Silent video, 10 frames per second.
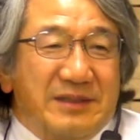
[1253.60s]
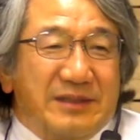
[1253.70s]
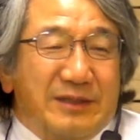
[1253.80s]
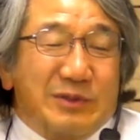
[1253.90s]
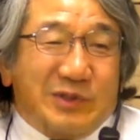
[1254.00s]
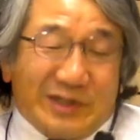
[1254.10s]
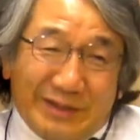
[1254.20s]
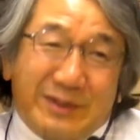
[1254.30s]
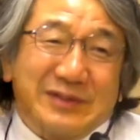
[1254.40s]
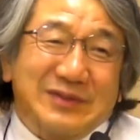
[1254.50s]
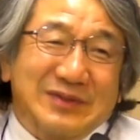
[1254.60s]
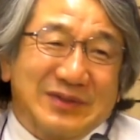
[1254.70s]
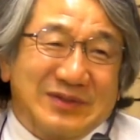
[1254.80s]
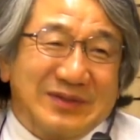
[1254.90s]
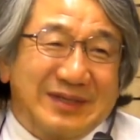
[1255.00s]
でもそれがまずいんで
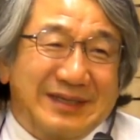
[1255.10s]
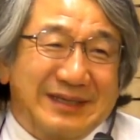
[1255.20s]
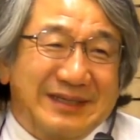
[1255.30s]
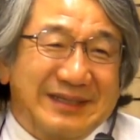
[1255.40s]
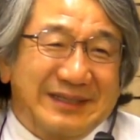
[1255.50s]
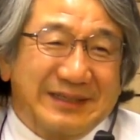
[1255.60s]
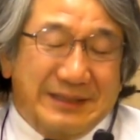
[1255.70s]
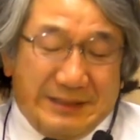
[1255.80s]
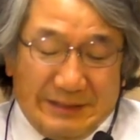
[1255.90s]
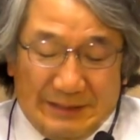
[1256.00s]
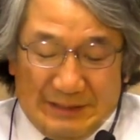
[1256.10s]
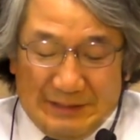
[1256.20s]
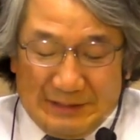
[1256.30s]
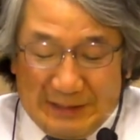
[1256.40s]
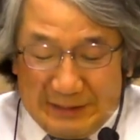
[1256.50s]
すよね
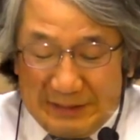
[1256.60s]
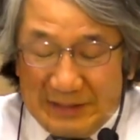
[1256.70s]
で